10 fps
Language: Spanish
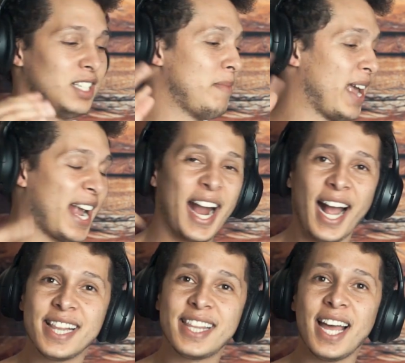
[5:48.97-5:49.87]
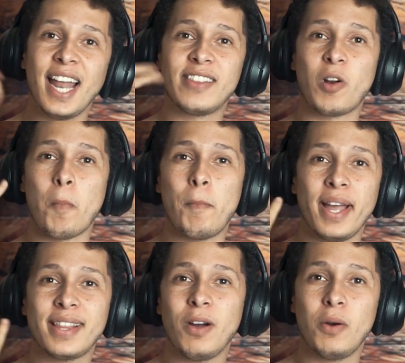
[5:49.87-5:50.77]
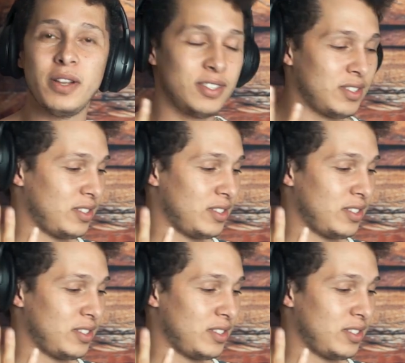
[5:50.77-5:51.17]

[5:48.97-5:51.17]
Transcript: Me encanta la trompeta o el,